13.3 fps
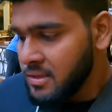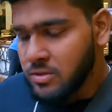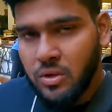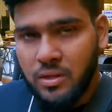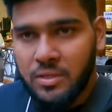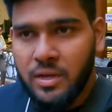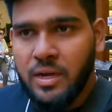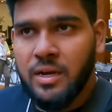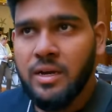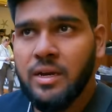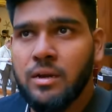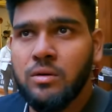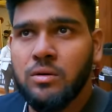సో
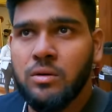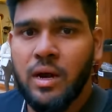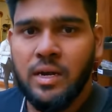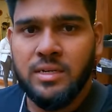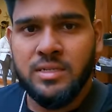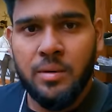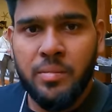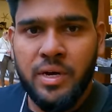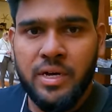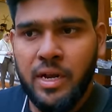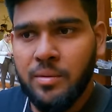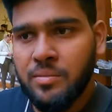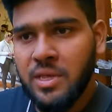అందుకనే నేను హడ్జాబే
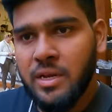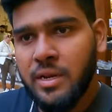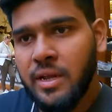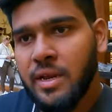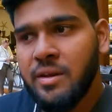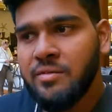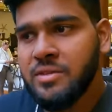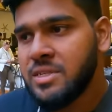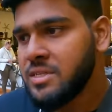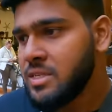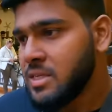ట్రైబ్ దగ్గరికి వెళ్ళి విజిట్